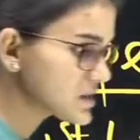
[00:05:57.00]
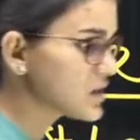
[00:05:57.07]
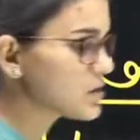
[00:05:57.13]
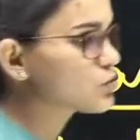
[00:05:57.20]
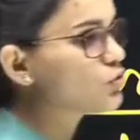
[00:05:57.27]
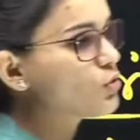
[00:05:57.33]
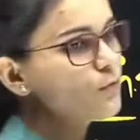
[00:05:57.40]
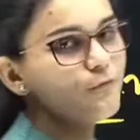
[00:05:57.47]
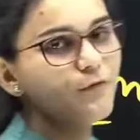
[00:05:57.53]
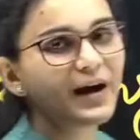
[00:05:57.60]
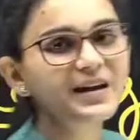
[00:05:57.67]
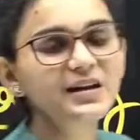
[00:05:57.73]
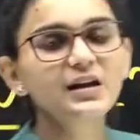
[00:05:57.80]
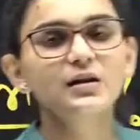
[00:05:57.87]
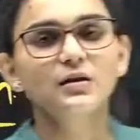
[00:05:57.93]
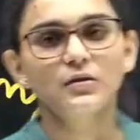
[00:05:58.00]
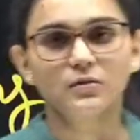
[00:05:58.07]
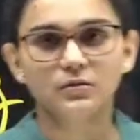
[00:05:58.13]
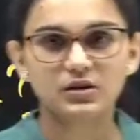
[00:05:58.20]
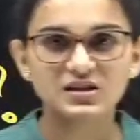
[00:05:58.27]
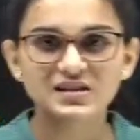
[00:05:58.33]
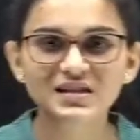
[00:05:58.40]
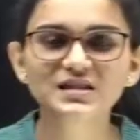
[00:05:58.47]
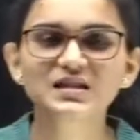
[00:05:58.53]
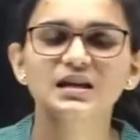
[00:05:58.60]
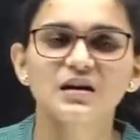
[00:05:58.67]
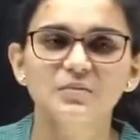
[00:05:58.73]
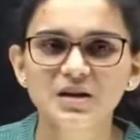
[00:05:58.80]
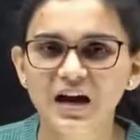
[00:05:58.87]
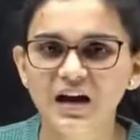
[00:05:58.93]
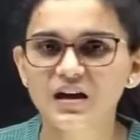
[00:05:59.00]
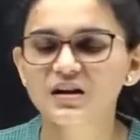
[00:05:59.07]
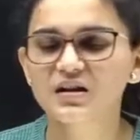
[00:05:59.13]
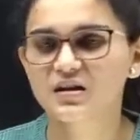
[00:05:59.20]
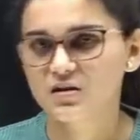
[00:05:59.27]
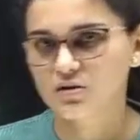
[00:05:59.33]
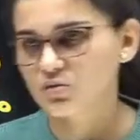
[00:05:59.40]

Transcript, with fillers: से जो फाइनल डिसीजन है अभी आया नहीं है